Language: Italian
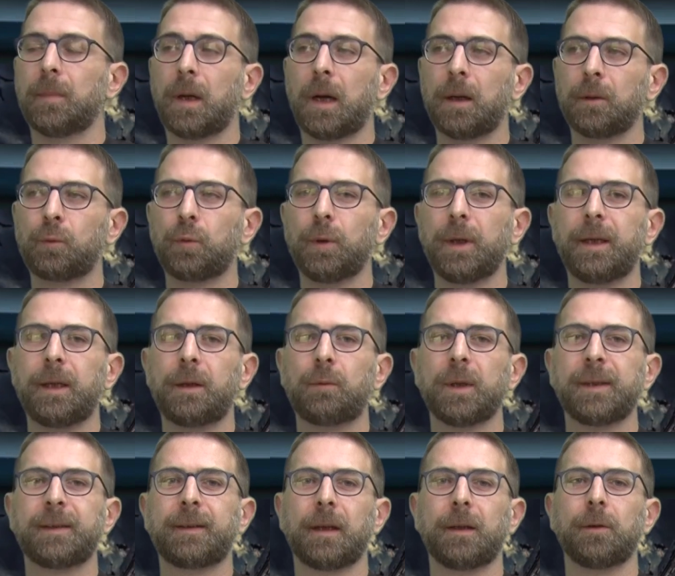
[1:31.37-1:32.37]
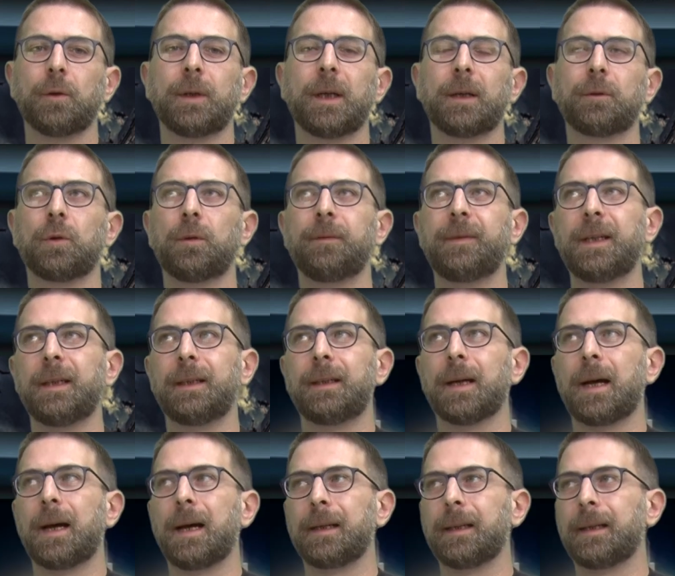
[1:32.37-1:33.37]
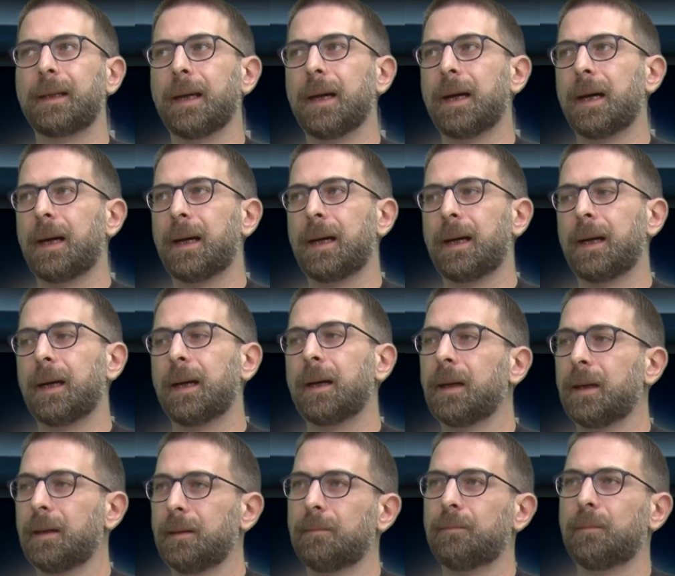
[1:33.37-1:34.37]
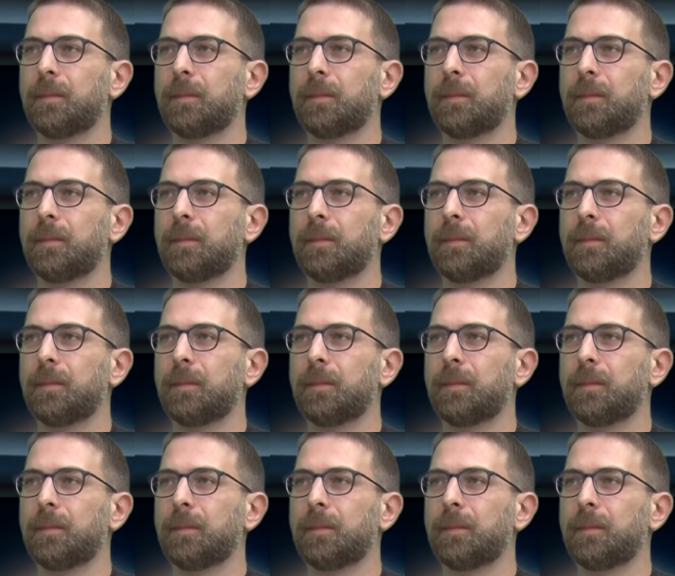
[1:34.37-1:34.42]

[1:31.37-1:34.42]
alcune di queste hanno dato vita anche a,